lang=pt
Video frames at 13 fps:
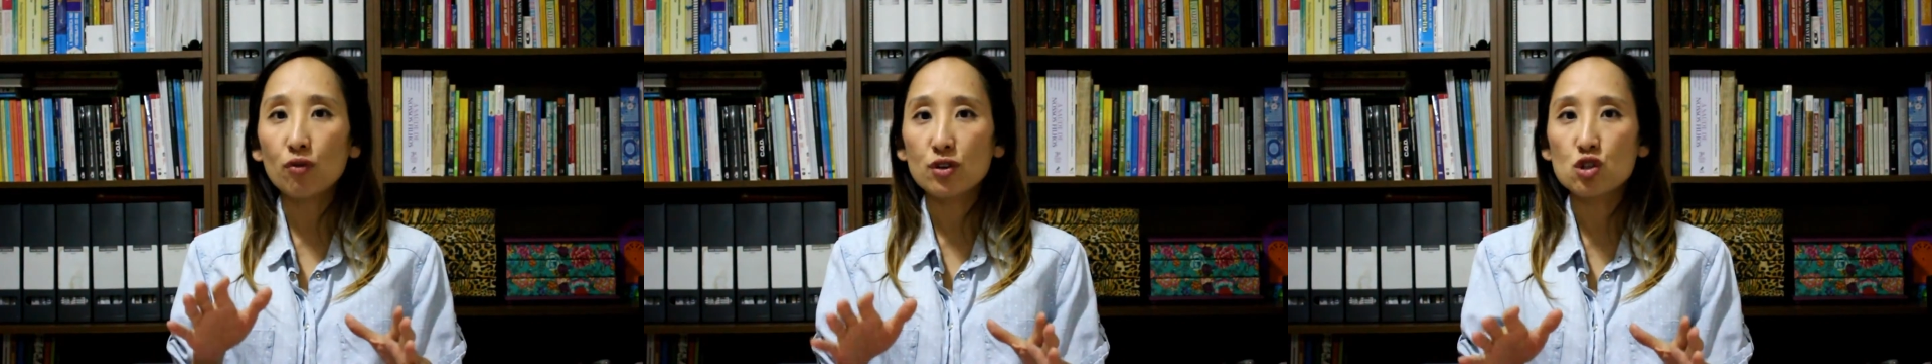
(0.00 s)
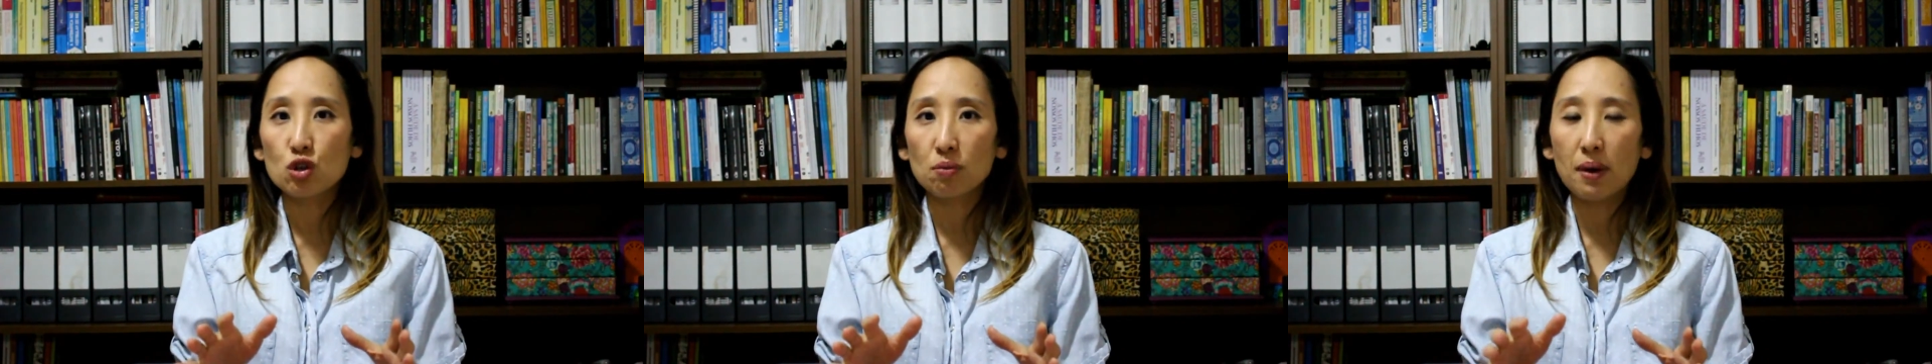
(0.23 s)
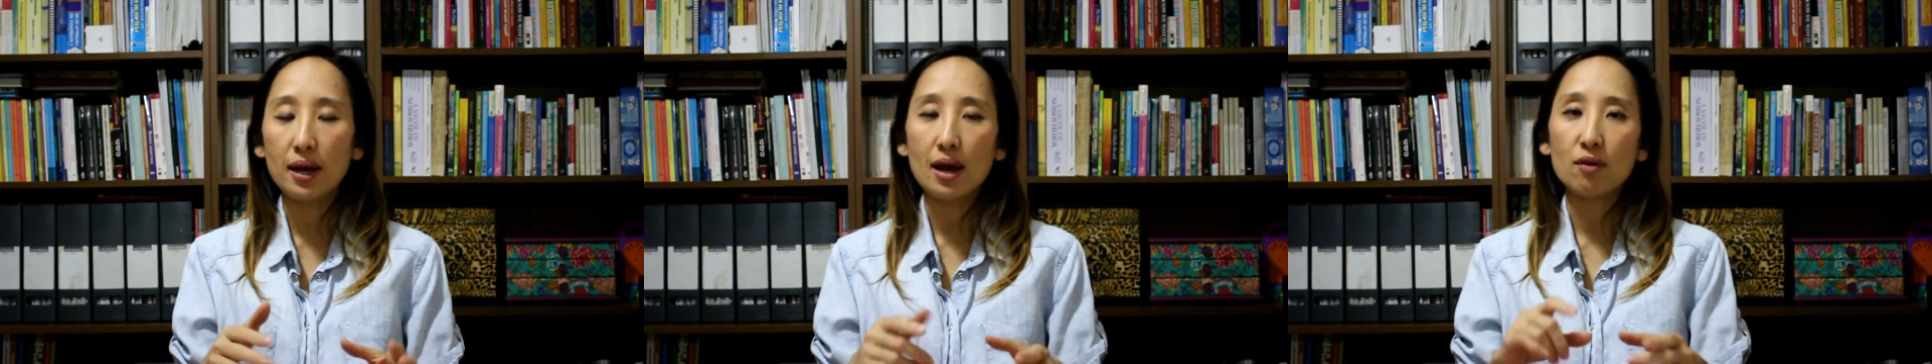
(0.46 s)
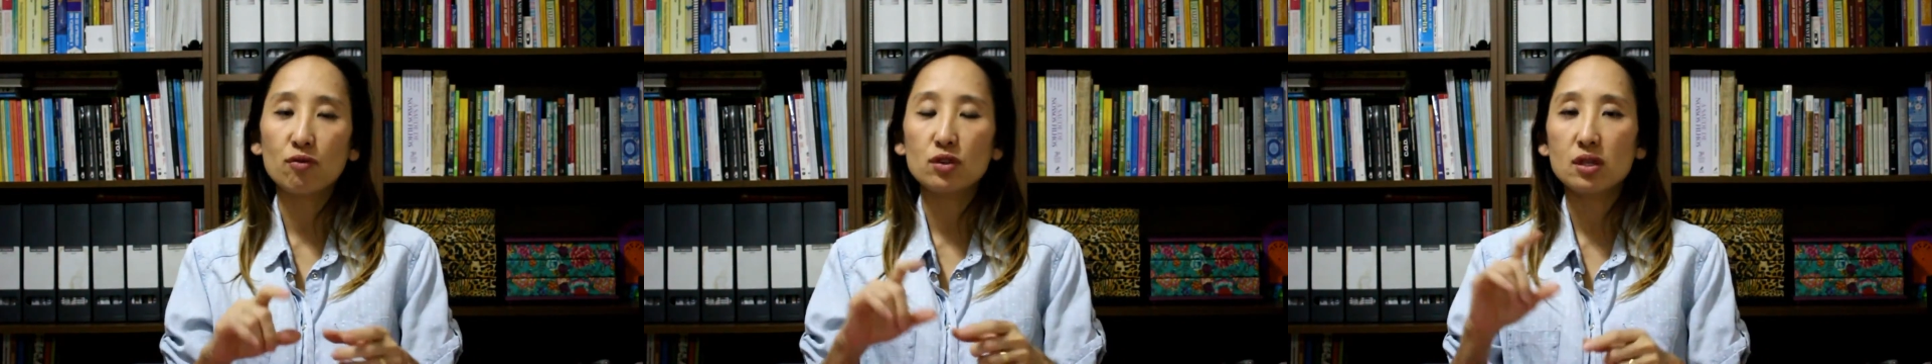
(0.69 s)
vestiu bem,
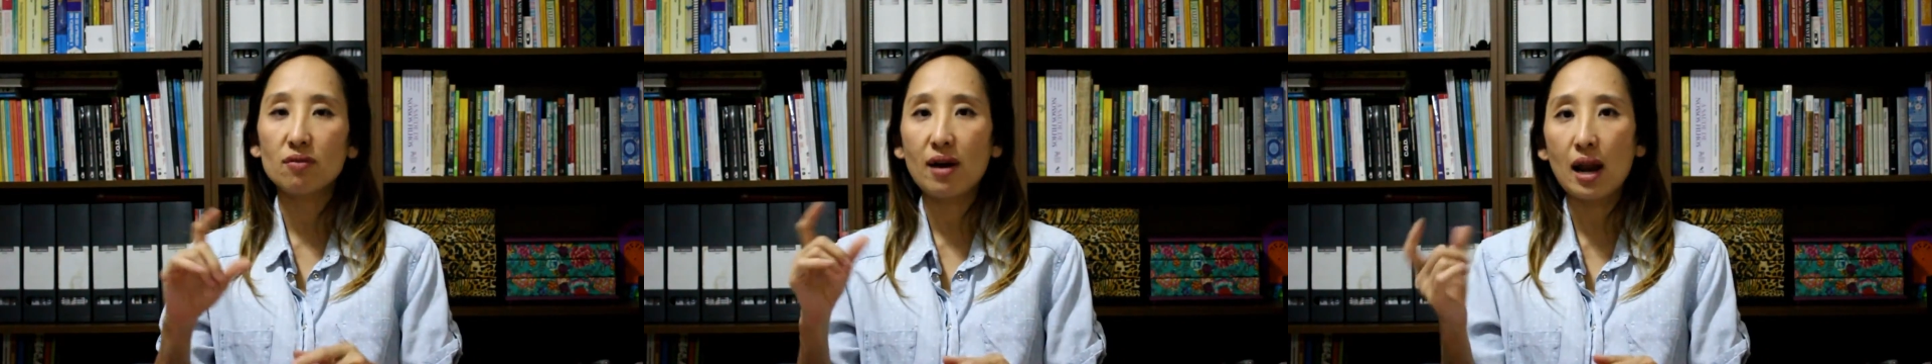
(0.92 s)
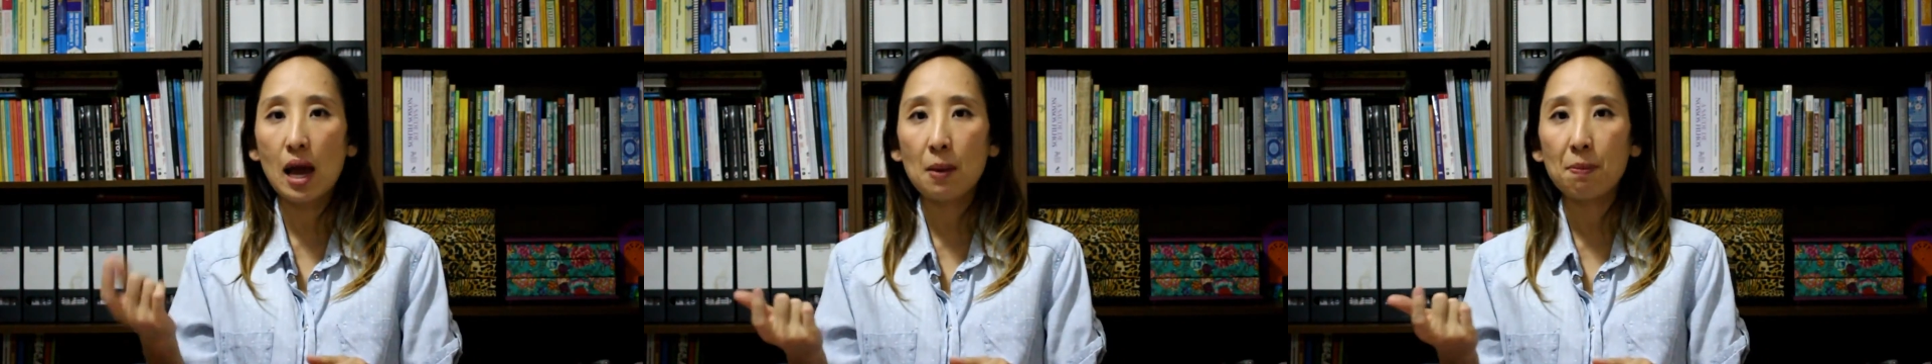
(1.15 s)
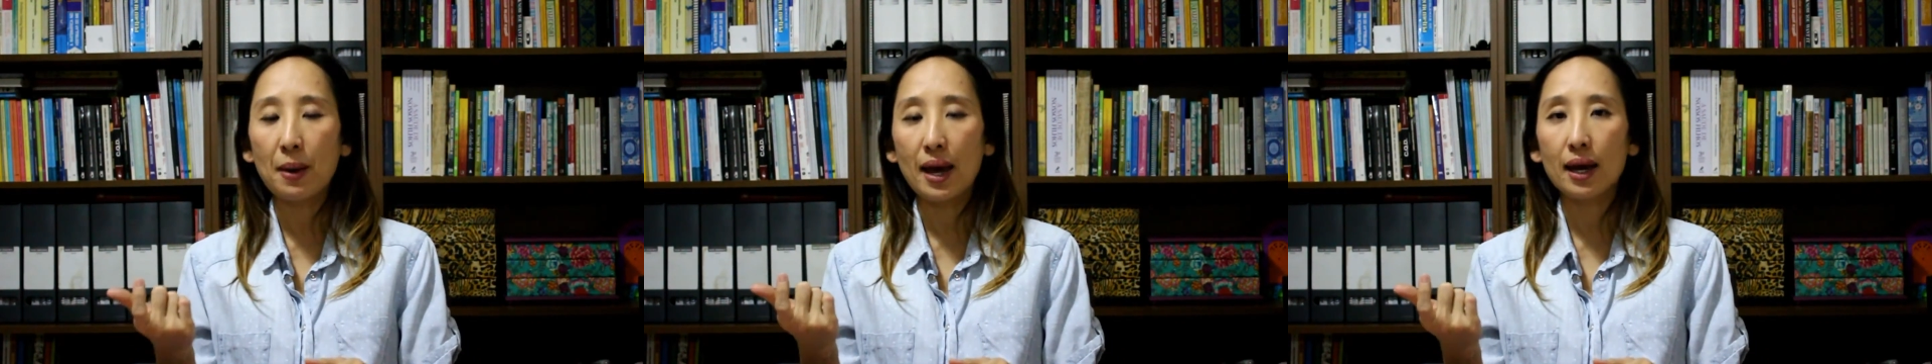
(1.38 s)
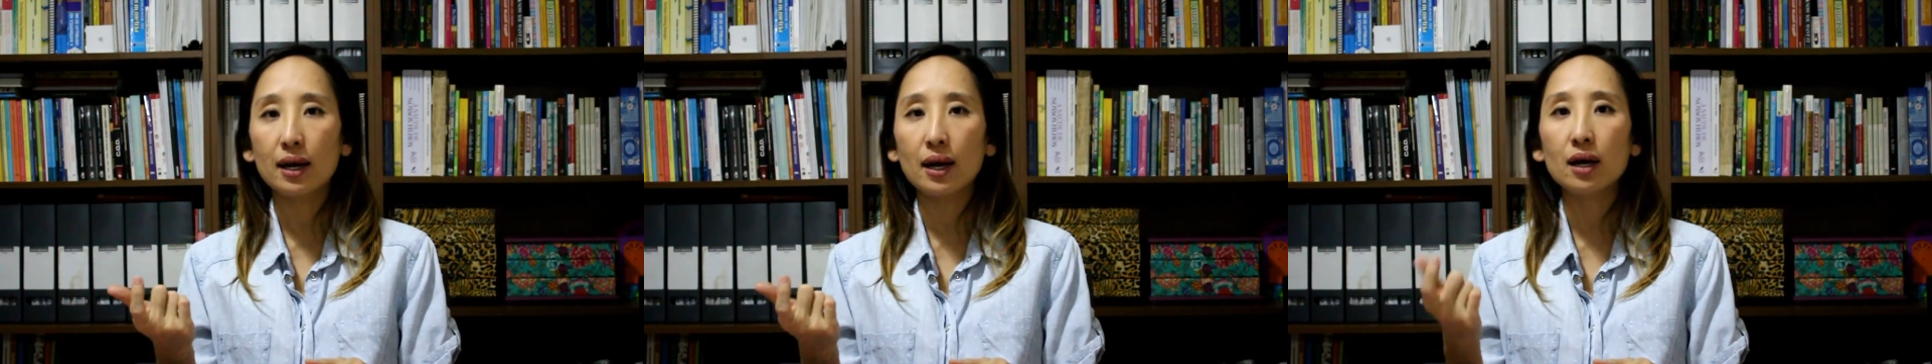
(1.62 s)
aí você vai lá e
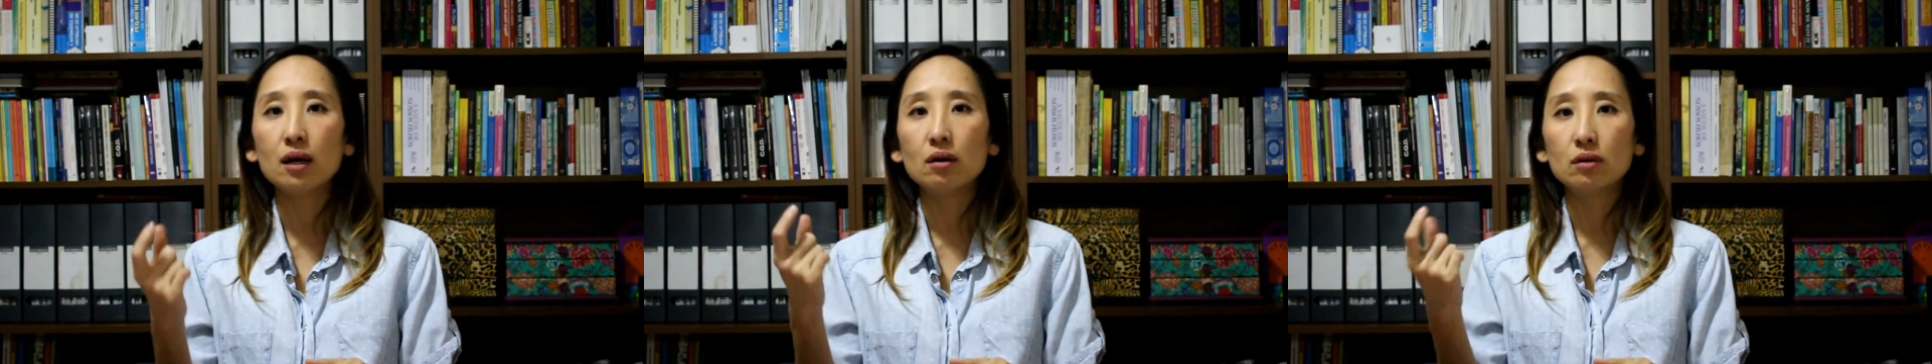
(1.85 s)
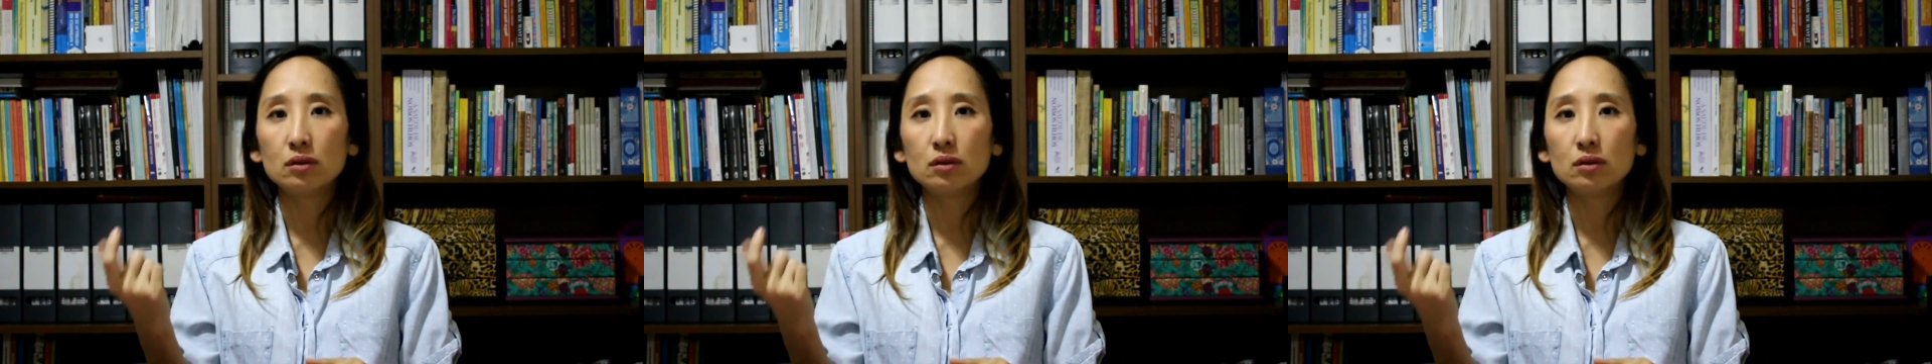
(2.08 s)
pega